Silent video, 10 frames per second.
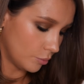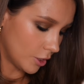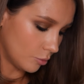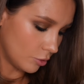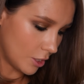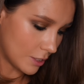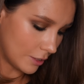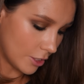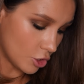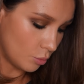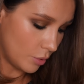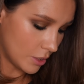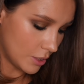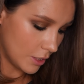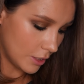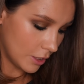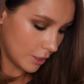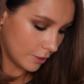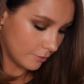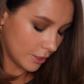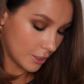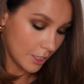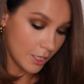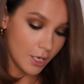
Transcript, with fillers: поэтому если даже без техники говорить,